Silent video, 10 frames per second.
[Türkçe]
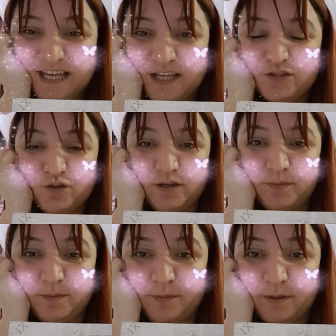Şöyle
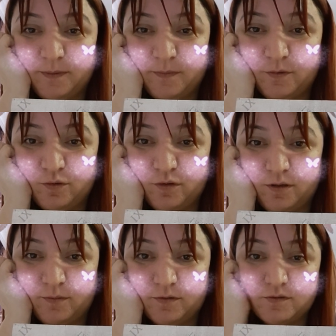yapayım parmağıma konuyor
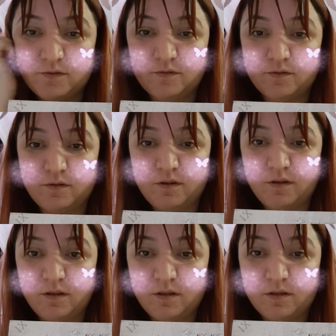gibi olsun.
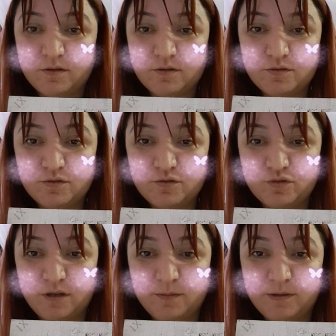
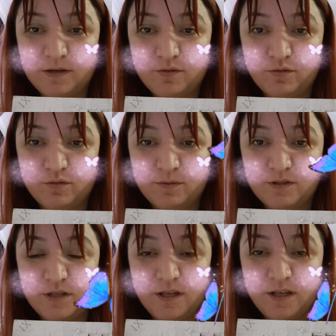Şuraya bir yere kondu
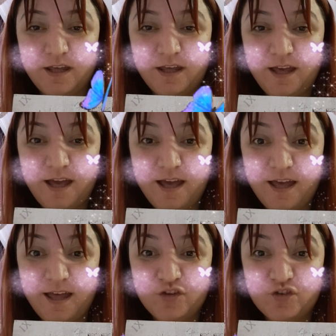bence.
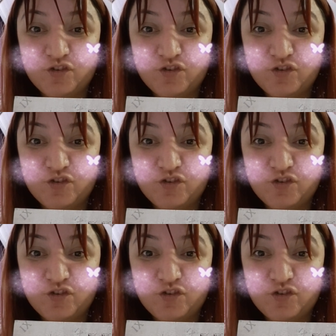dur.